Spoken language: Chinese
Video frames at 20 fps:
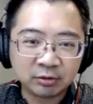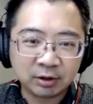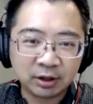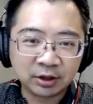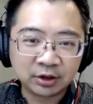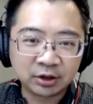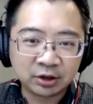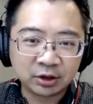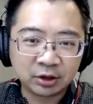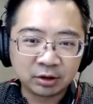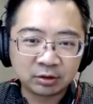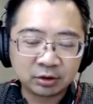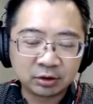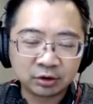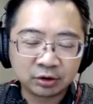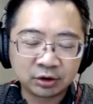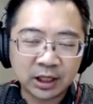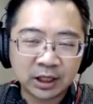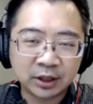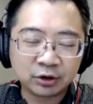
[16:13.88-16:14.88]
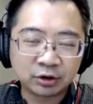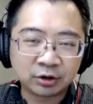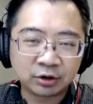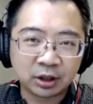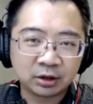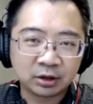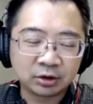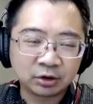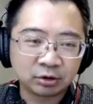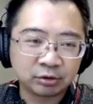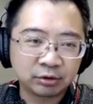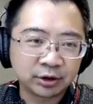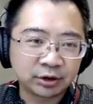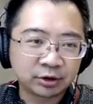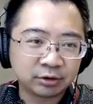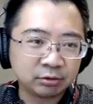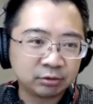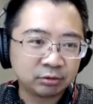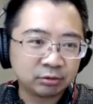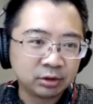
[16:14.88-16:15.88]
完了之后，就是在就等九月
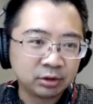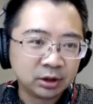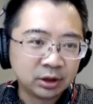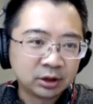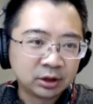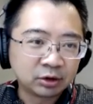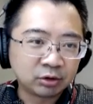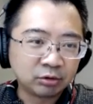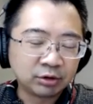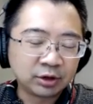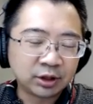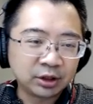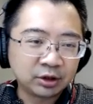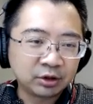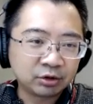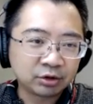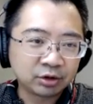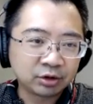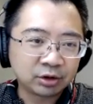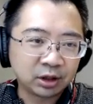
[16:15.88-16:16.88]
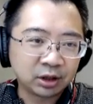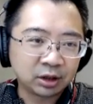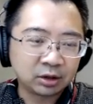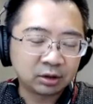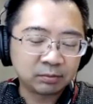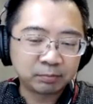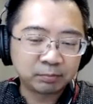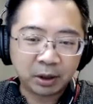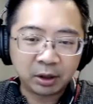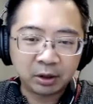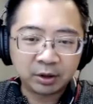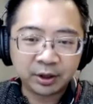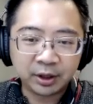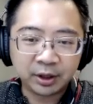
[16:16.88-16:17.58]
十五。中间就是等宝二